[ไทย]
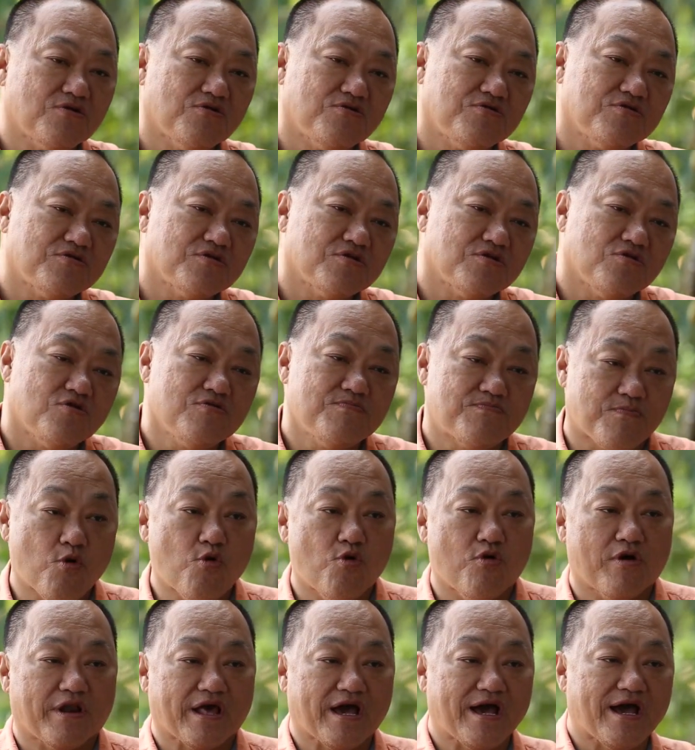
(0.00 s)
ต้องรุ่นรุ่น
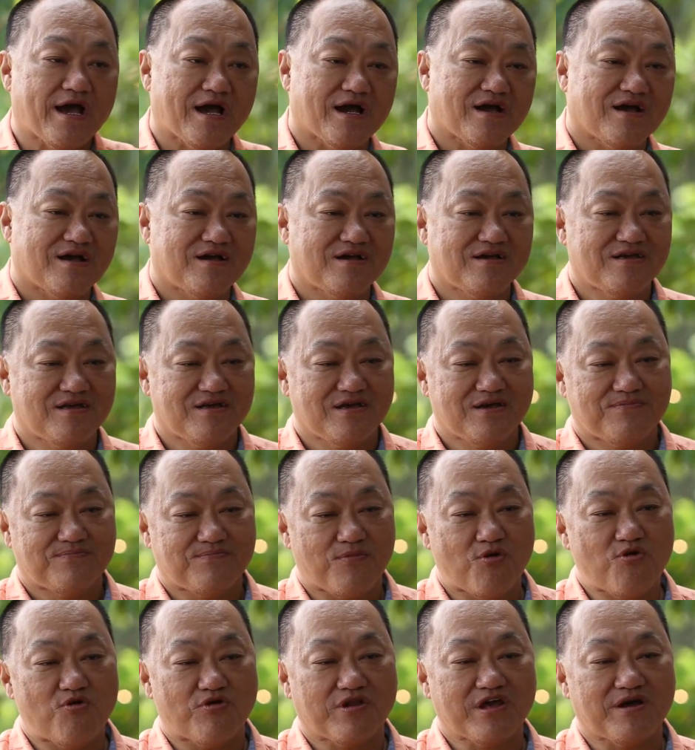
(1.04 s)
ปู่นะฮะครับ
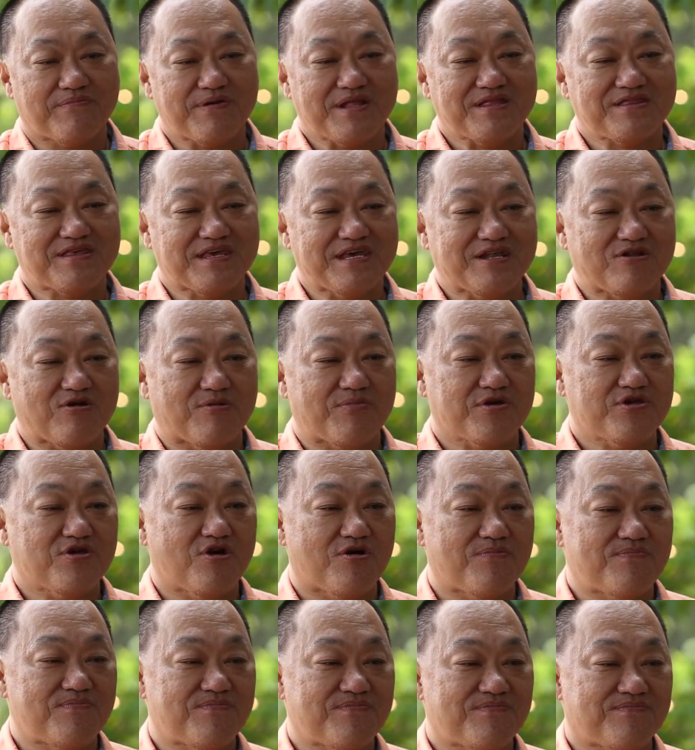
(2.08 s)
ปู่เนี่ยเป็นจีนอพ
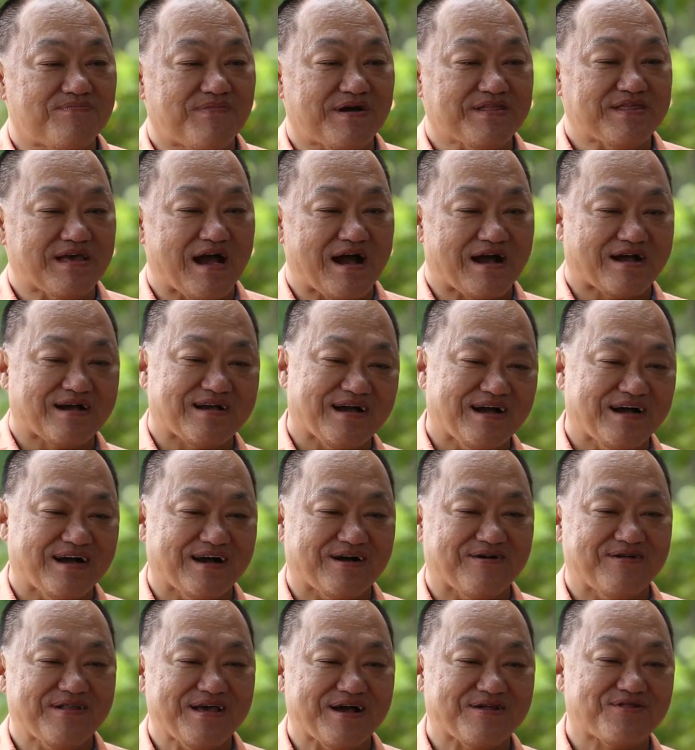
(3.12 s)
ยพมาจาก
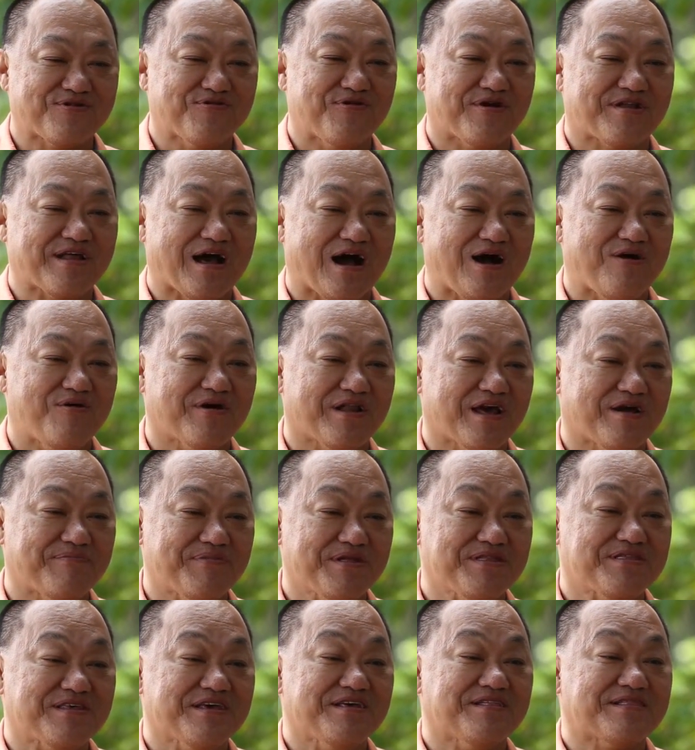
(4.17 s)
เขาเรียกสัวเทานะ
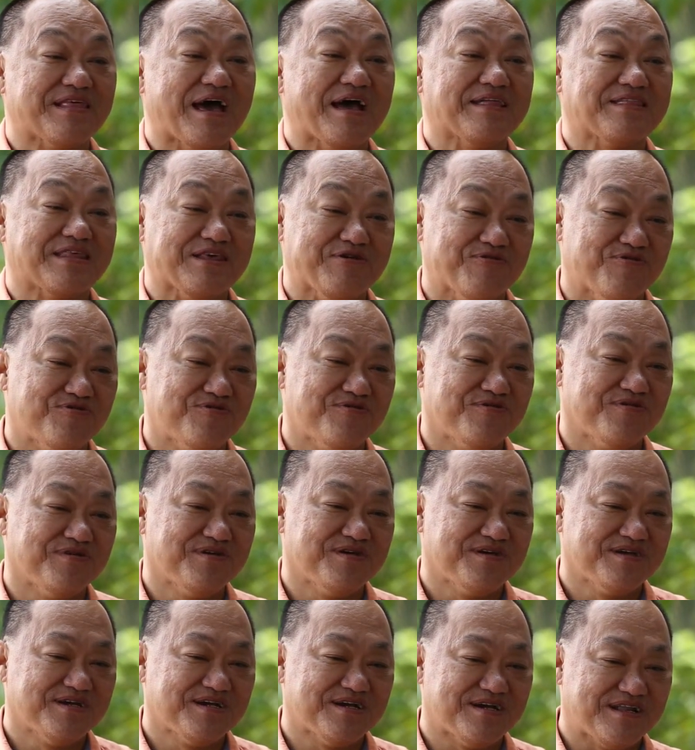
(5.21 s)
ฮะเป็นจีนแท้จิ๋ว
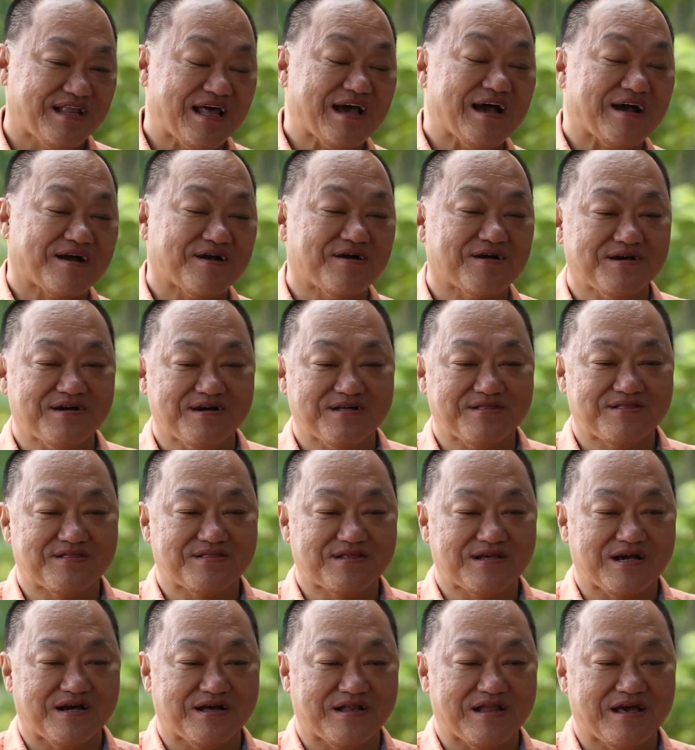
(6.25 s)
นะ ก็คือ
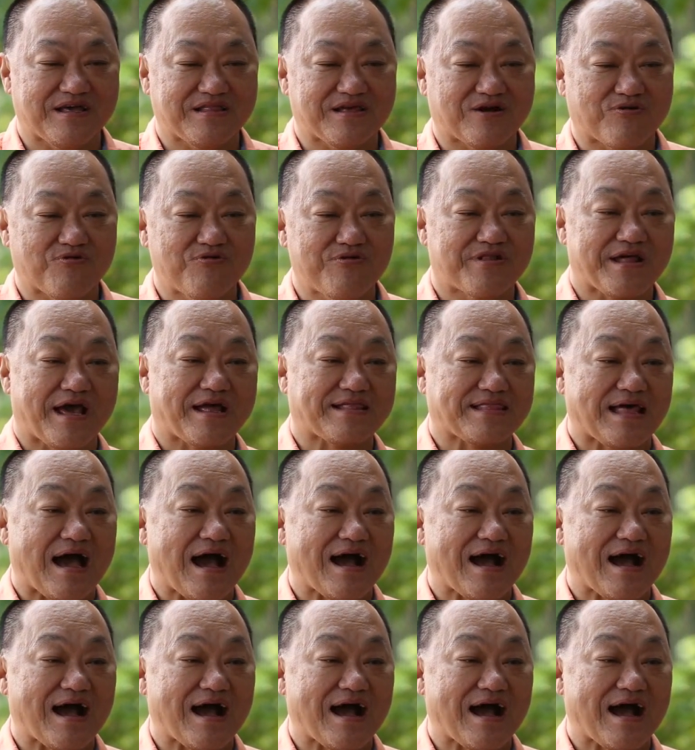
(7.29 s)
เกิดในตระกูลแท้